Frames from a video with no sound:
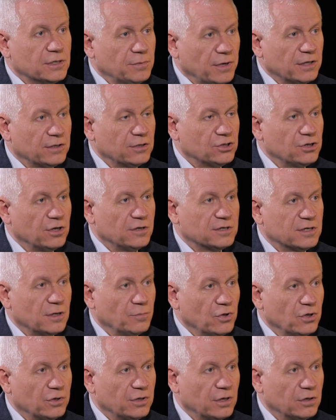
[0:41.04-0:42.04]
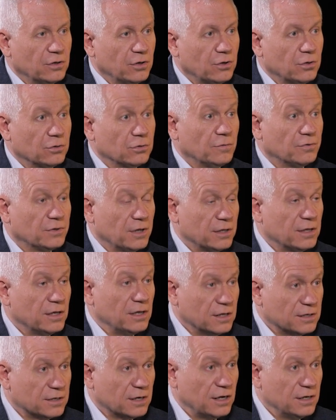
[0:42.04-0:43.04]
z 2005 roku,
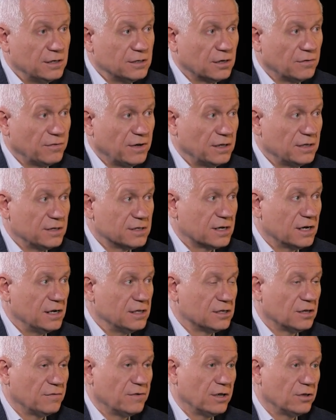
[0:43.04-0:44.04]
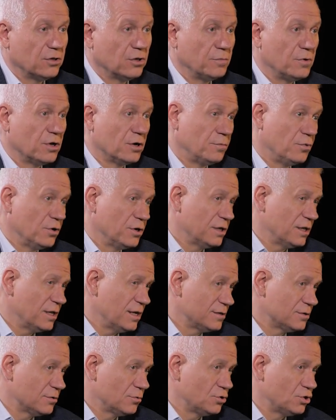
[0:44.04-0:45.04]
wtedy zrealizowany, zrealizowany dopiero po
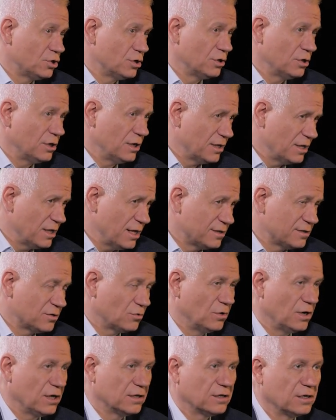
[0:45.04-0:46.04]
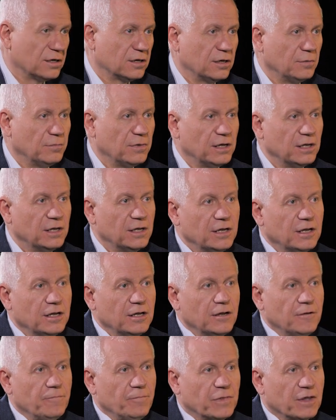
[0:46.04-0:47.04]
11 czy 11 latach chyba
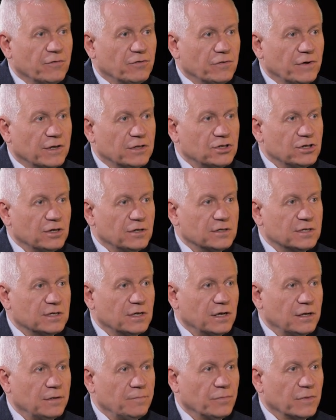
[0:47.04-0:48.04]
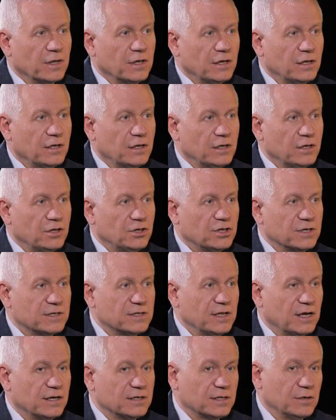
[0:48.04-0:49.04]
w
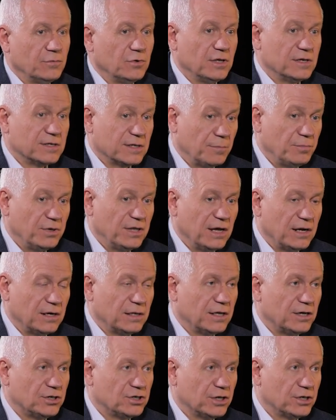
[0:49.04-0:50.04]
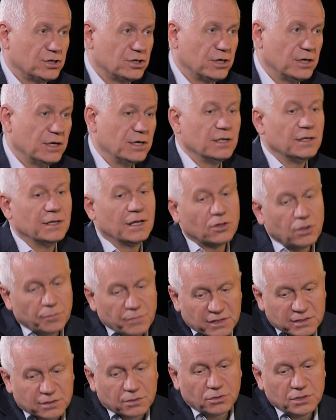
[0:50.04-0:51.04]
2016 i to jest kapitalna rzecz.
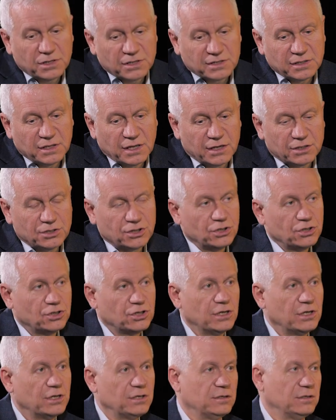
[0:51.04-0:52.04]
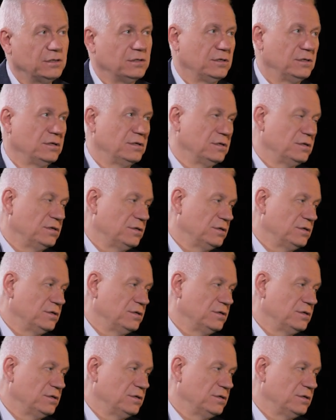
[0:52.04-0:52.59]
Natomiast to nie znaczy, że y,